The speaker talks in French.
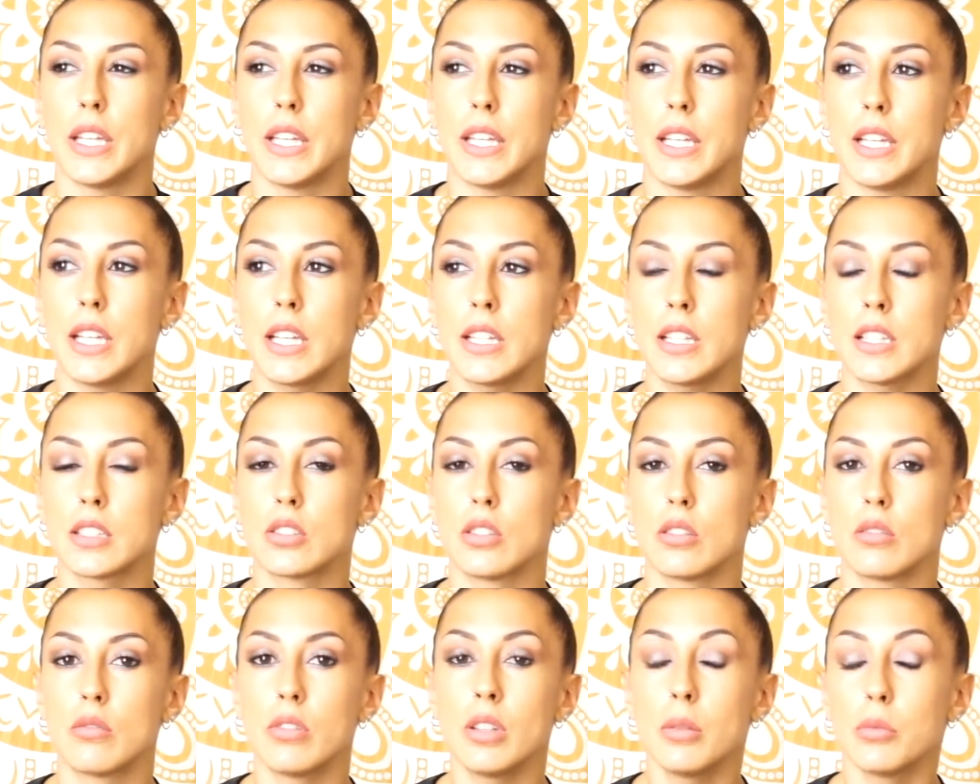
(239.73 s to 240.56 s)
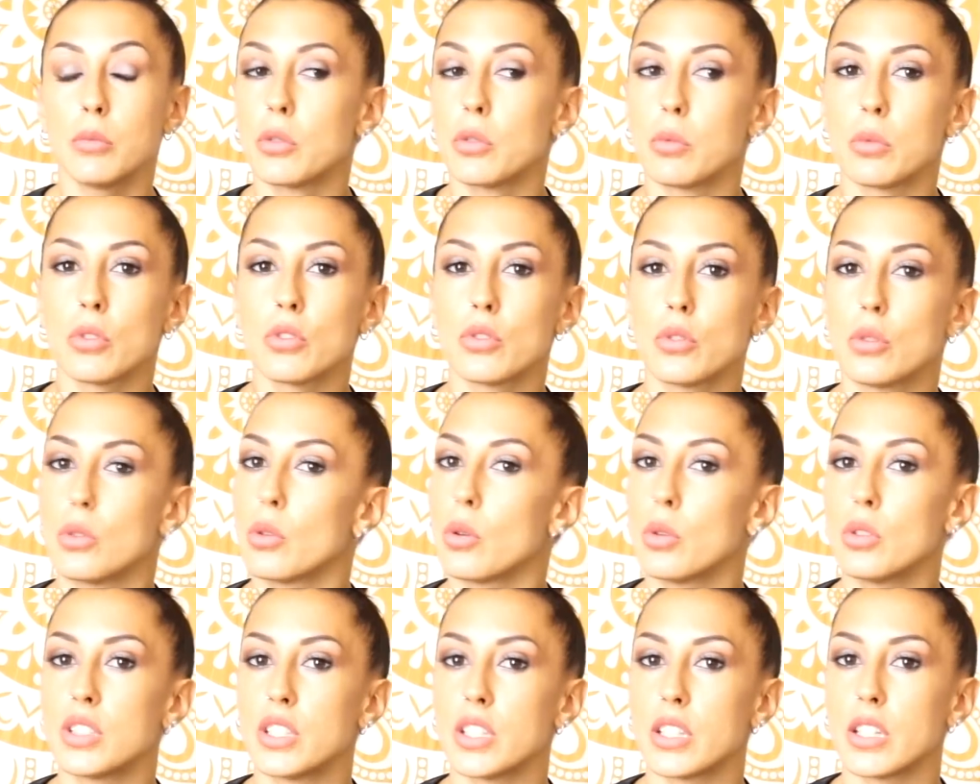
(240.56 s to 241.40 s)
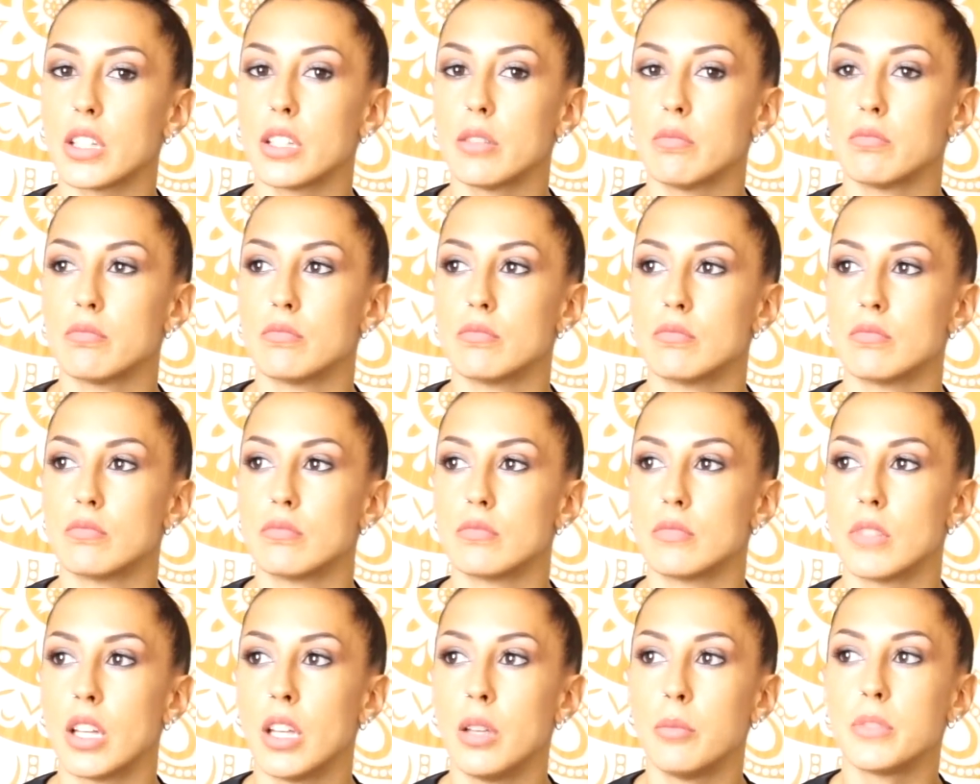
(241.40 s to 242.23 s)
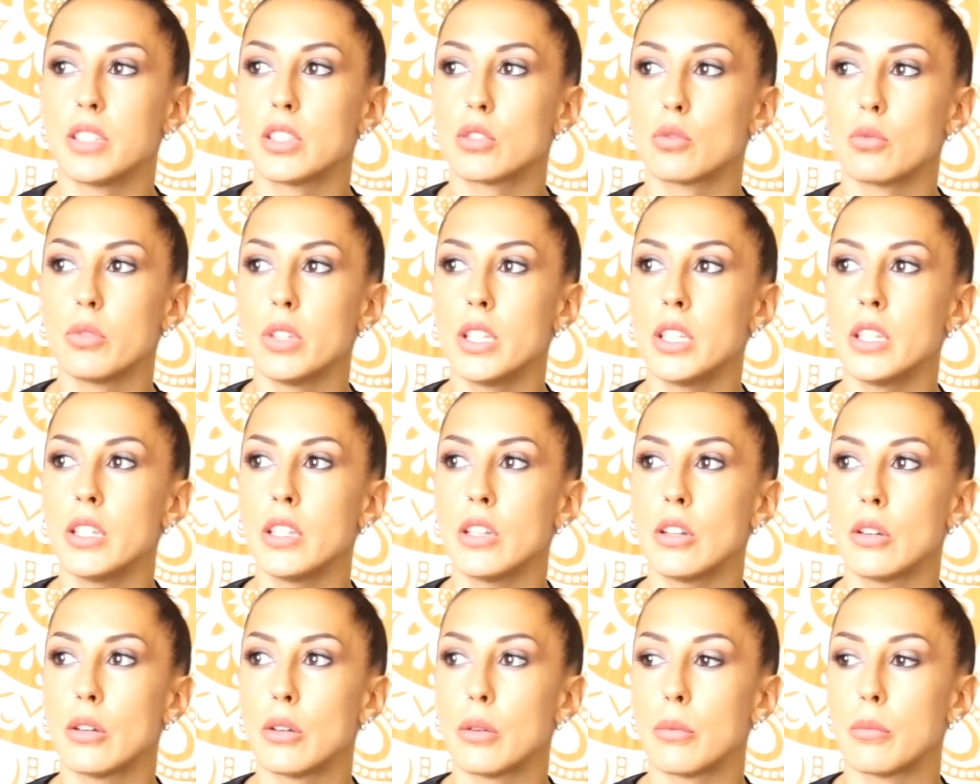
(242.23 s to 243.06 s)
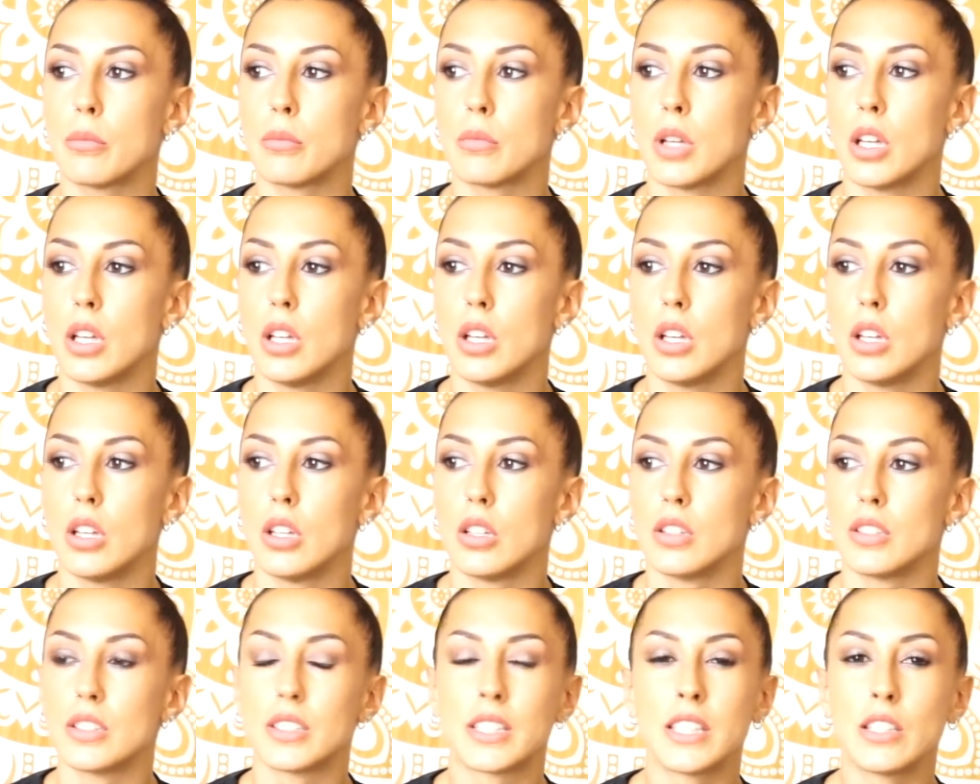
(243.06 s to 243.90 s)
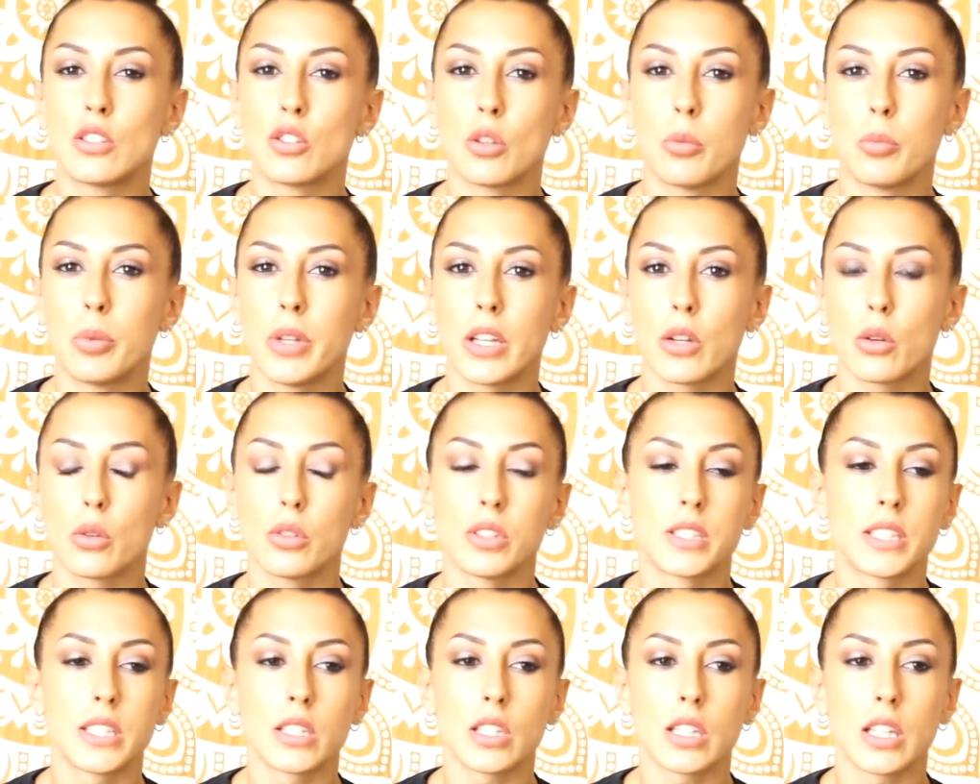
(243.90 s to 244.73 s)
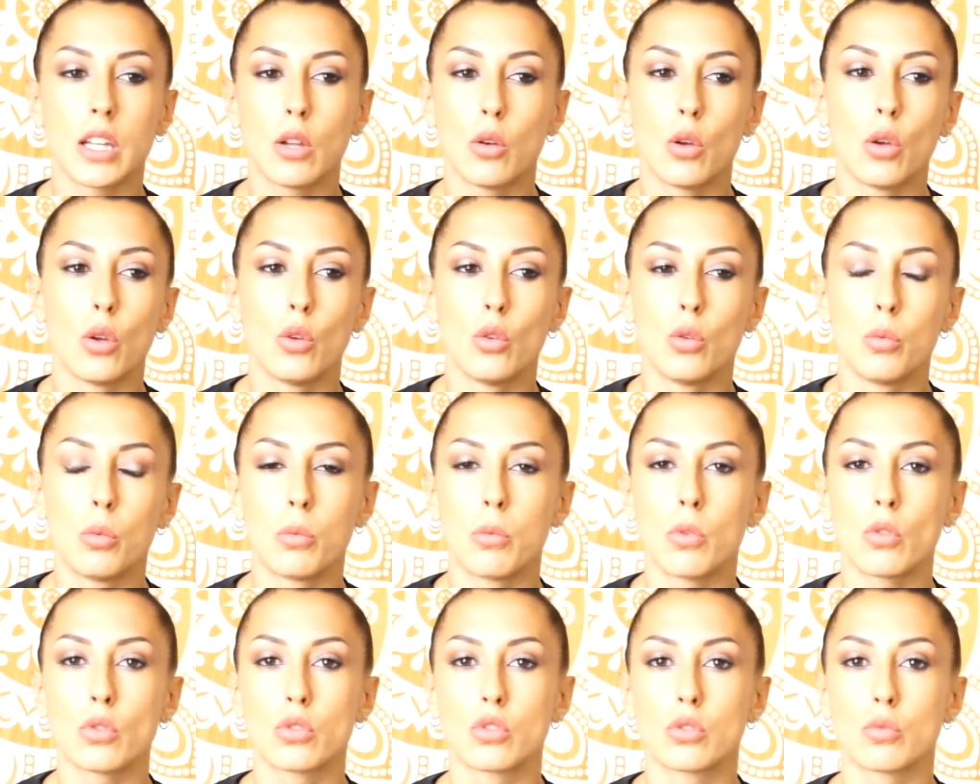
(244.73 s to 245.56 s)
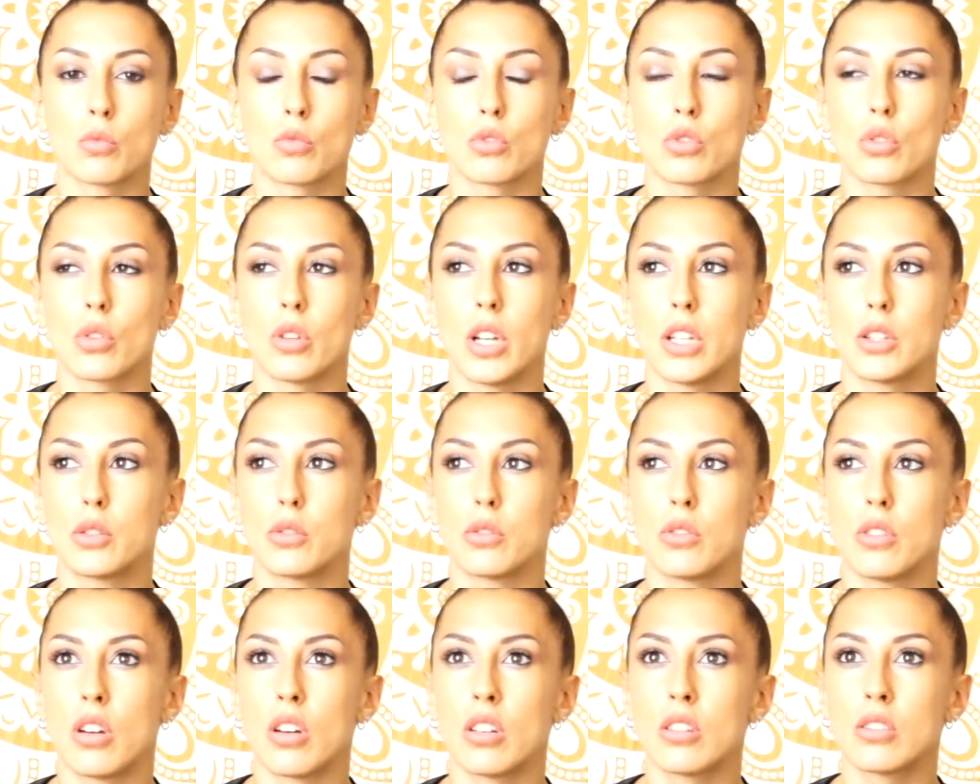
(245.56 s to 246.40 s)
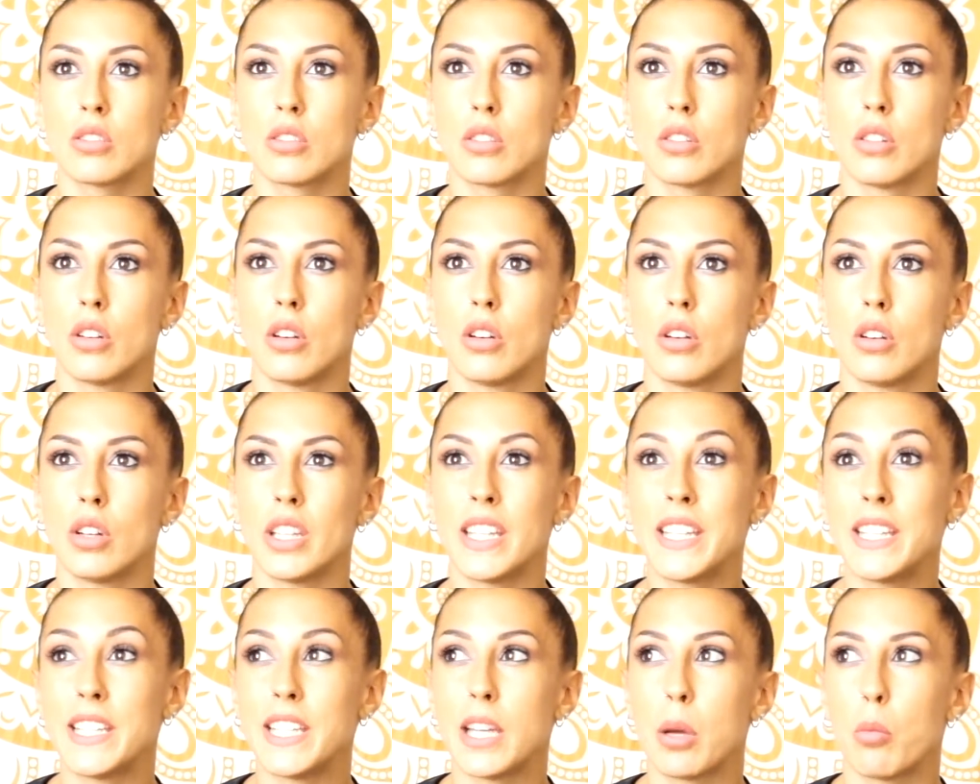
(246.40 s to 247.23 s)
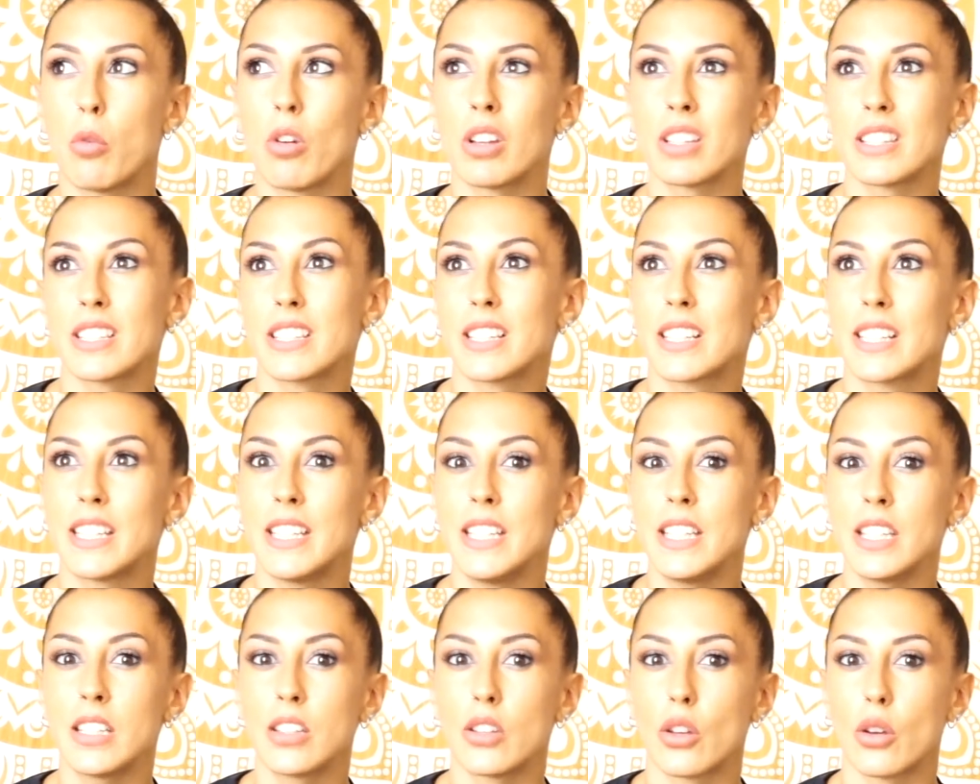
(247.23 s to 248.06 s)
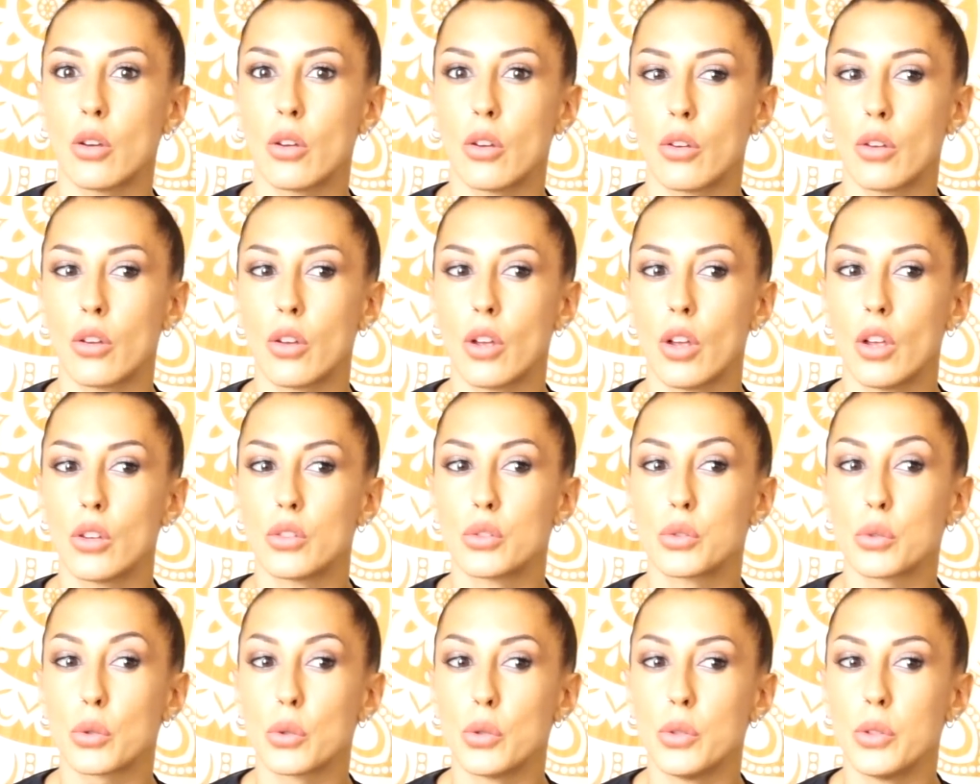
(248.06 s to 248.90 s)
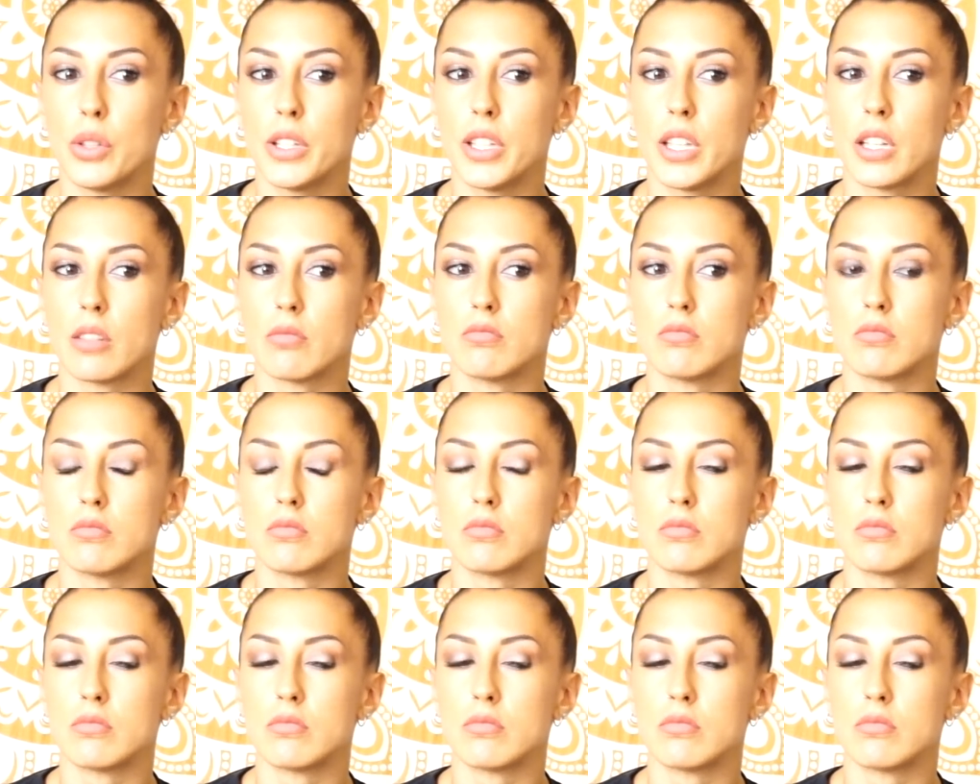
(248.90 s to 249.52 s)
Et là, d'un seul me demande de le retirer. Et ils me disent oui, euh, s'il te plaît, retire le, moment où tu montres la culotte. Euh, il y a moins de clics euh, sur le lien.